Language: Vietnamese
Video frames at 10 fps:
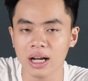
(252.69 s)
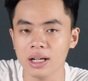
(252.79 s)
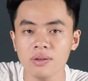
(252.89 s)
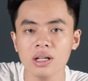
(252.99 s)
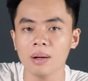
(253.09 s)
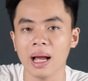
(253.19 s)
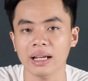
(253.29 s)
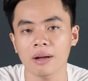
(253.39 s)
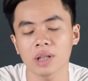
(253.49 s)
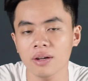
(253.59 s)
và nếu như các
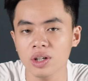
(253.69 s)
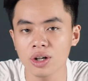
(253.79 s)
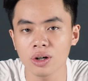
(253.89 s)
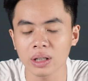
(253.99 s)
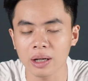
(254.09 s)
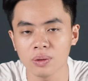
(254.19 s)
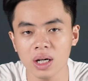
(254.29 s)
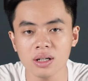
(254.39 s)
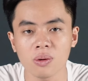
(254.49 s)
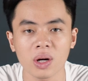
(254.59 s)
bạn cảm thấy video này hữu
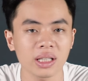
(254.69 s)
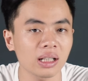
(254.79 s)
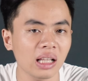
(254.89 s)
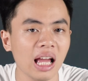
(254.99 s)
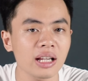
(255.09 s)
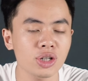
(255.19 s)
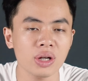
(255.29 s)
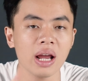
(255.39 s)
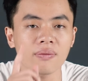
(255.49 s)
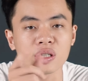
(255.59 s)
ích đừng quên nhấn like
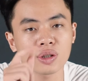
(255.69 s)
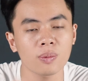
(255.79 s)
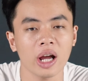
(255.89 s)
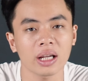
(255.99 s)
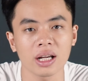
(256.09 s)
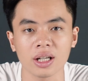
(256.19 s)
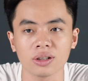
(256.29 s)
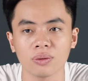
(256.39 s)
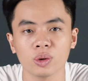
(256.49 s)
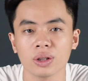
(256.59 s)
share và subscribe kênh
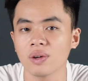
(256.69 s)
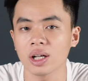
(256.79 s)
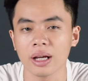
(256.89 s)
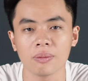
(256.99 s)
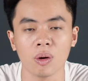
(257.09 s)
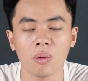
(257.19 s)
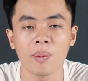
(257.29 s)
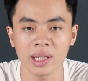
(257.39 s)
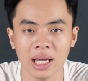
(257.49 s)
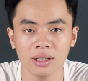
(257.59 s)
điện thoại Bui TV để ủng hộ
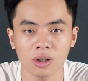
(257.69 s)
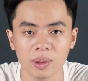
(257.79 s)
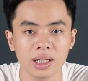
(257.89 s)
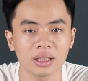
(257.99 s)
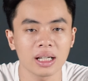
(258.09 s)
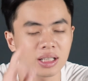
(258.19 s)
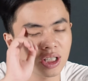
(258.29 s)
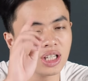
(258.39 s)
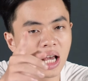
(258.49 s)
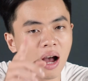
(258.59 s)
mình nhé còn bây giờ thì
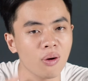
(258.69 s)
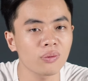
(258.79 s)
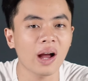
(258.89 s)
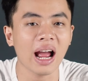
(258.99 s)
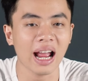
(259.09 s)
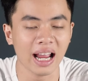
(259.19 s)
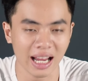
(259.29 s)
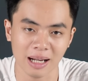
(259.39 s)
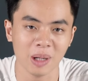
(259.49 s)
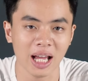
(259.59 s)
xin chào và
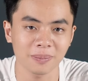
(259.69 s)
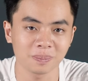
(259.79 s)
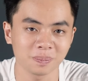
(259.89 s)
hẹn gặp lại